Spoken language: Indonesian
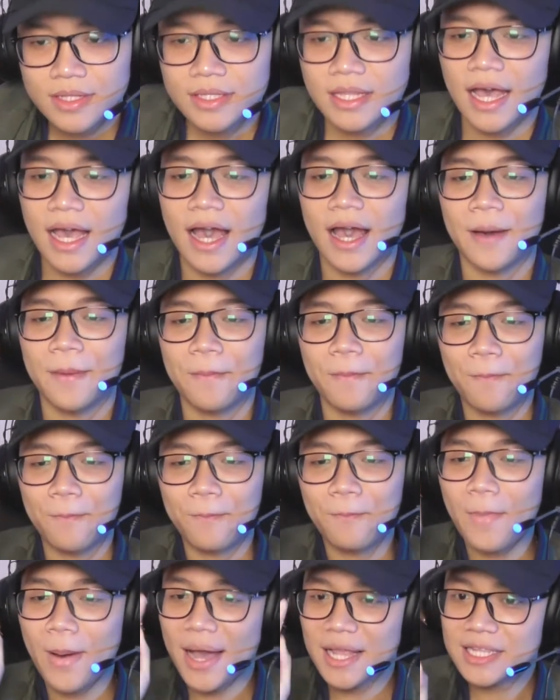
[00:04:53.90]
nah
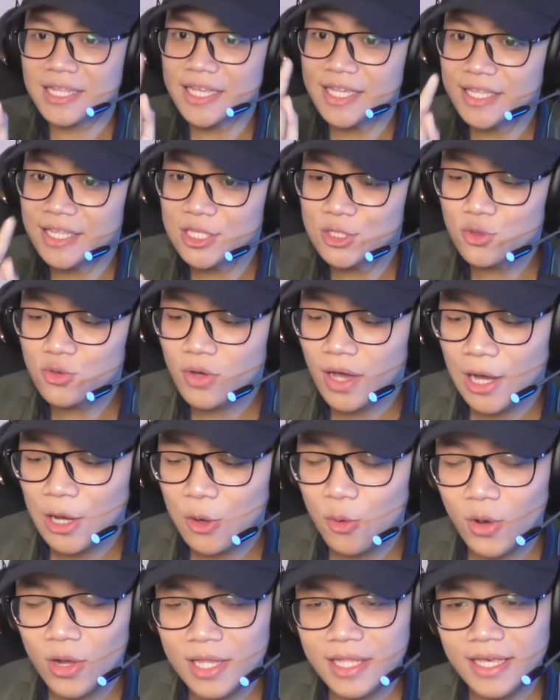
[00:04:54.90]
part ini
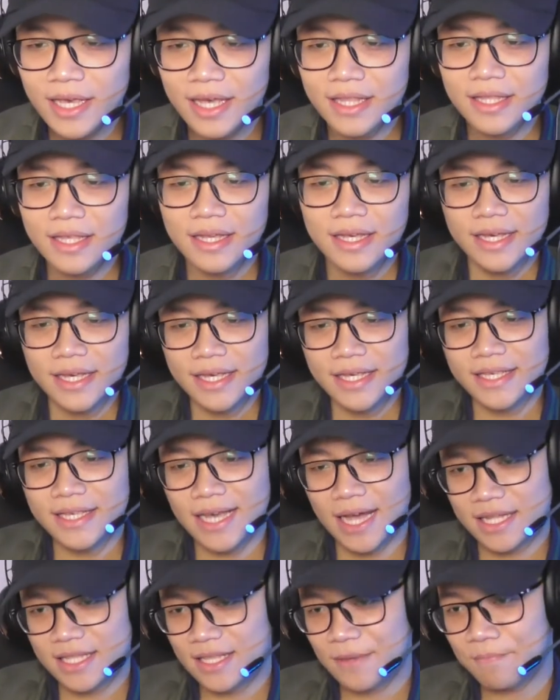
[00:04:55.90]
juga gue lihat
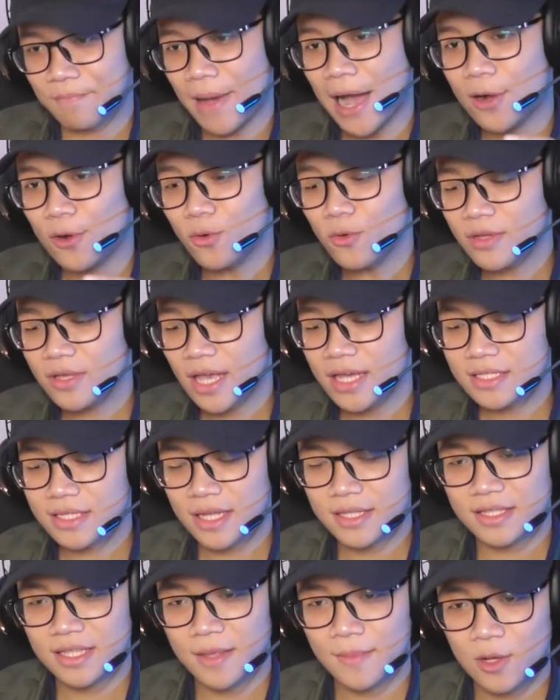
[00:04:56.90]
yang di panggungnya
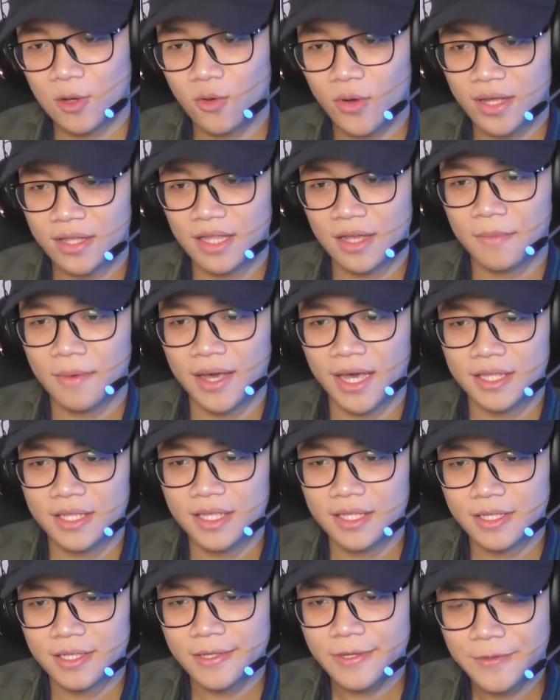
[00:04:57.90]
saat dia lakukan yang
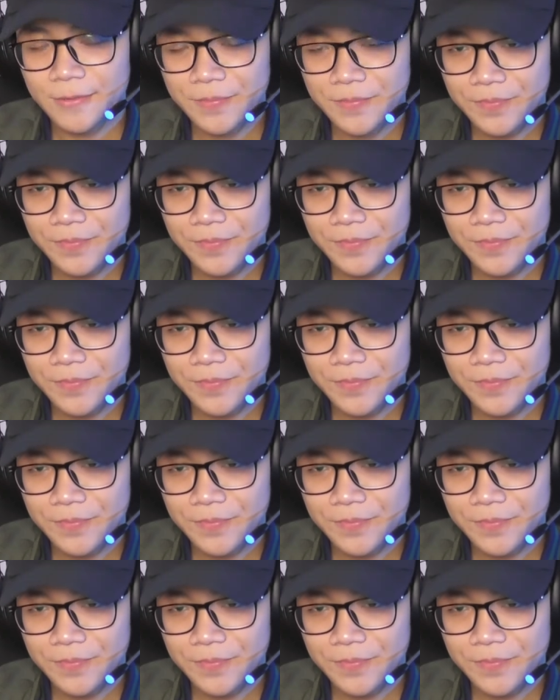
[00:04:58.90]
bagian ini